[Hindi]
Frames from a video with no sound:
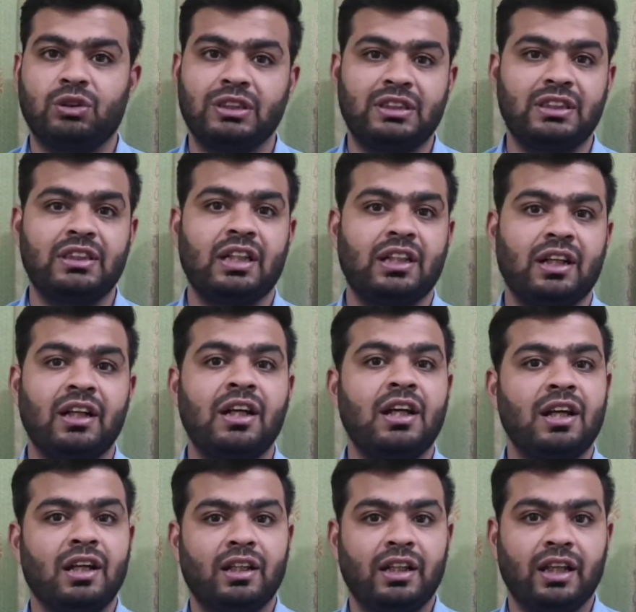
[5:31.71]
थोड़ी सी ज़्यादा
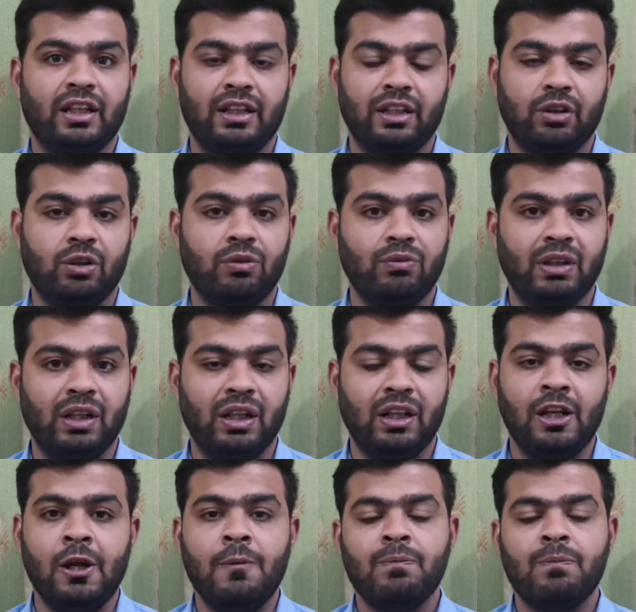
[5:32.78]
देखने को मिले